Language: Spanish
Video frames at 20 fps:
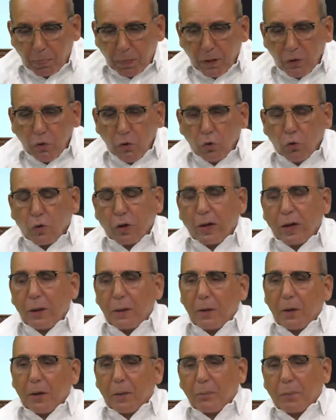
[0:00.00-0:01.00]
lo
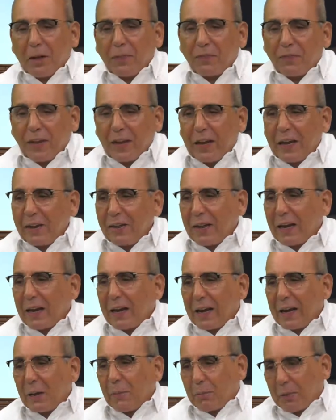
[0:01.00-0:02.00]
que mantiene Jan
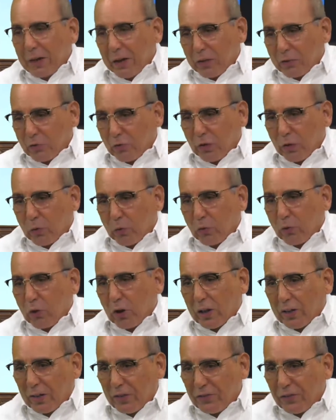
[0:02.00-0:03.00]
Alain preso, de acuerdo a
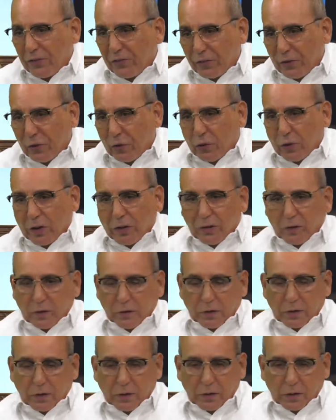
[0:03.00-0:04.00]
las decisiones
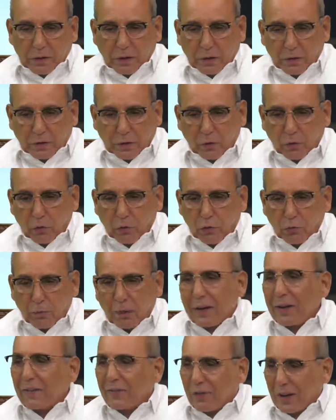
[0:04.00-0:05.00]
de, los
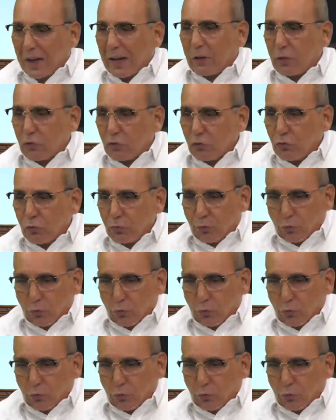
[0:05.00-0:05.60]
magistrados, ¿no?